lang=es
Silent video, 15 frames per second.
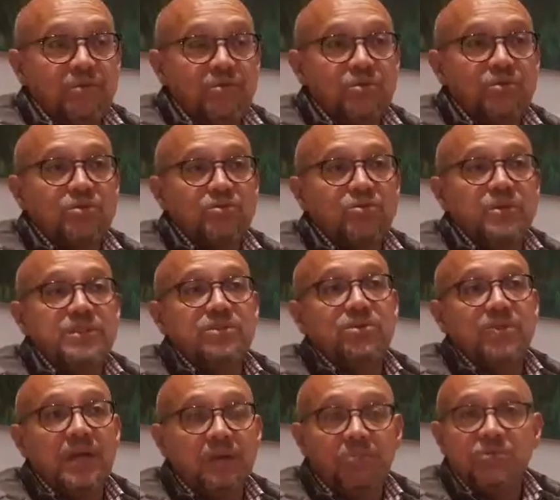Nosotros
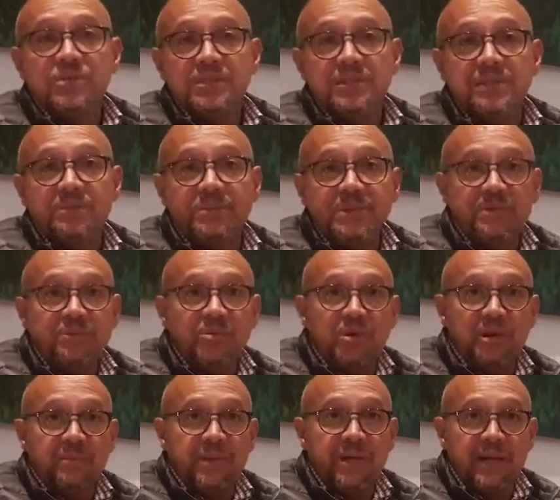cuestionamos desde el
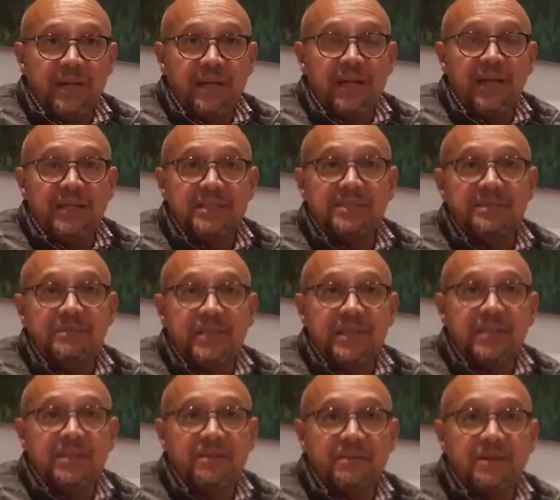principio la manera en la que se
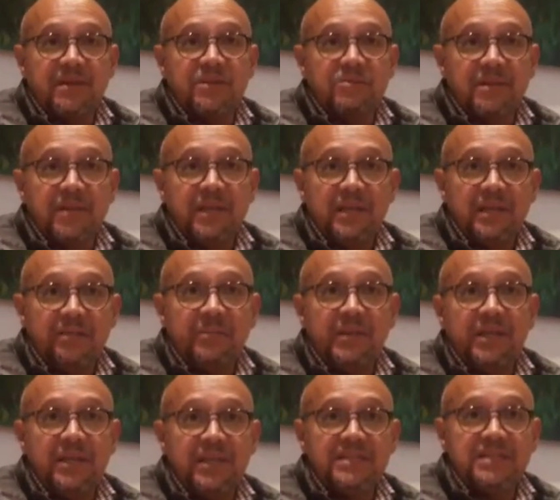venía trabajando el
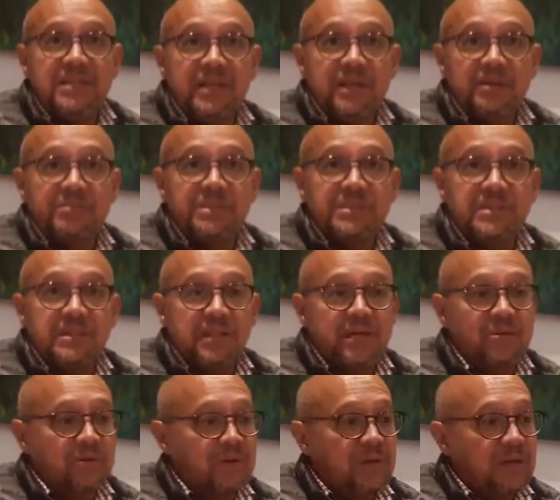dictamen inicial que
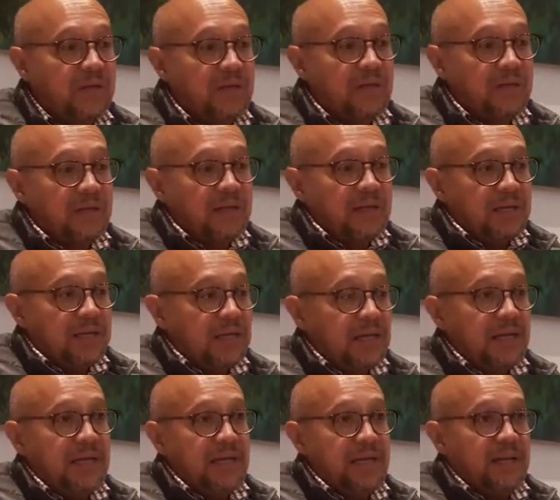presentaron. Y
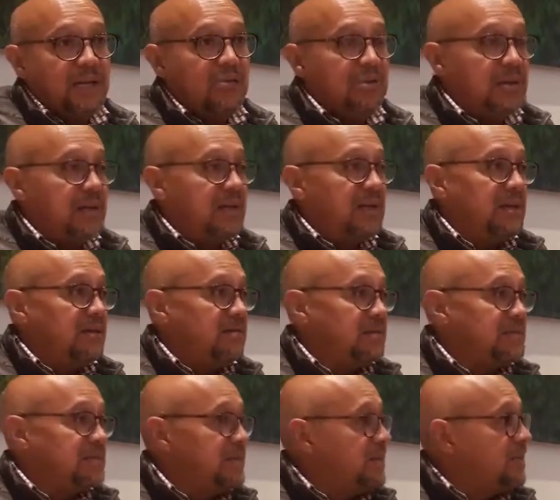hay que recordar, y
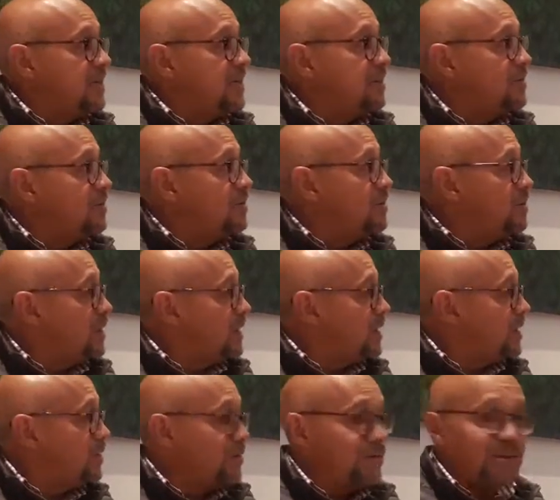ahora sí que honor a
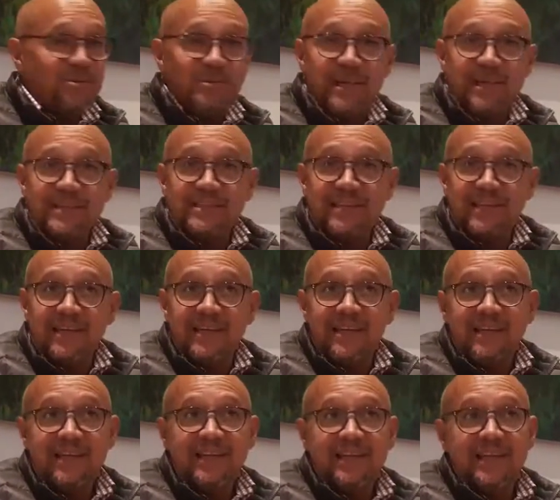quien honor merece,
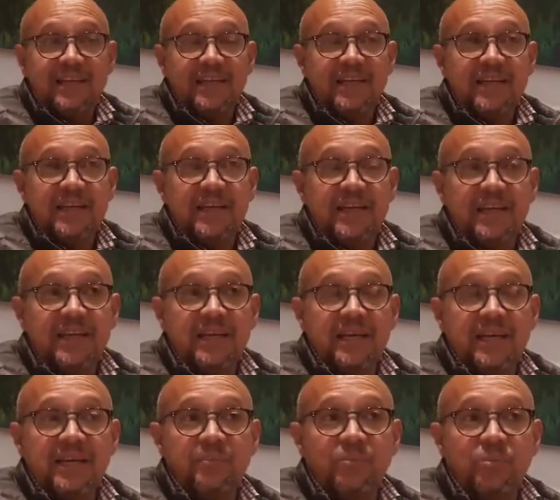que el
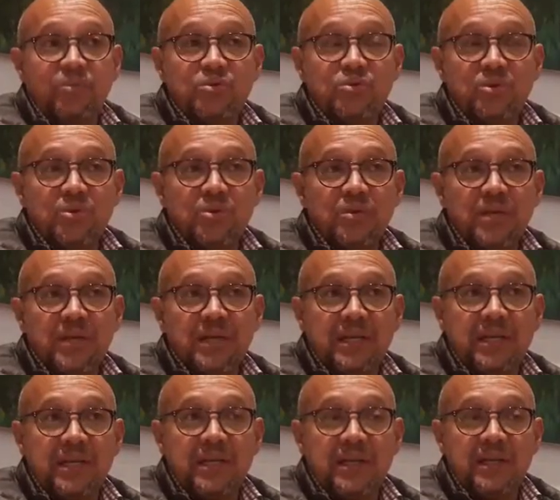que puso
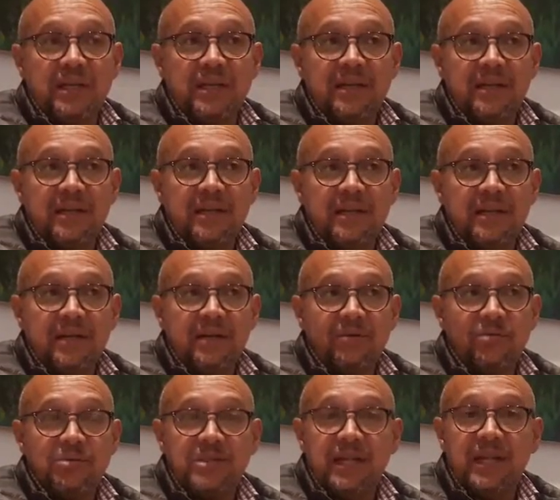
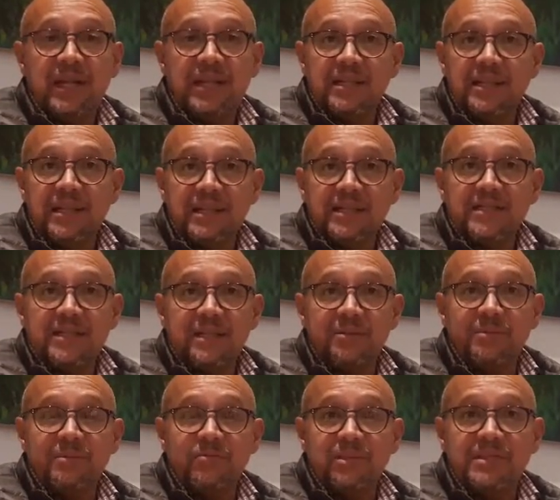la voz de alerta en ese
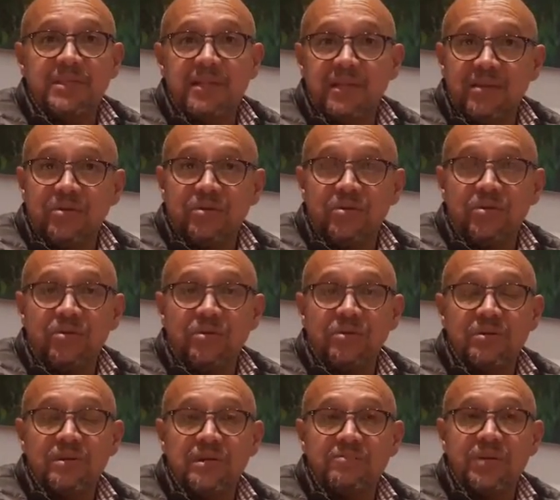tema fue el
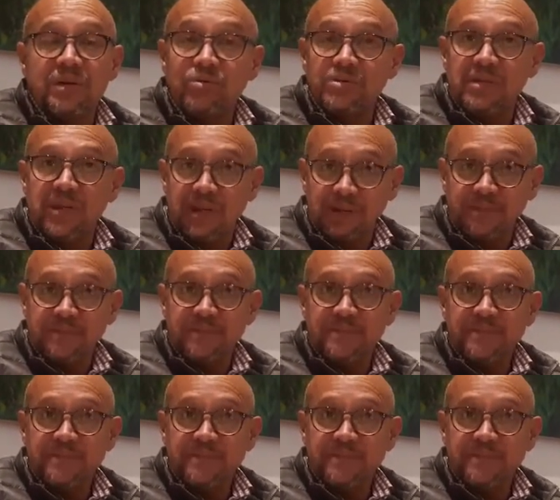senador Barbosa,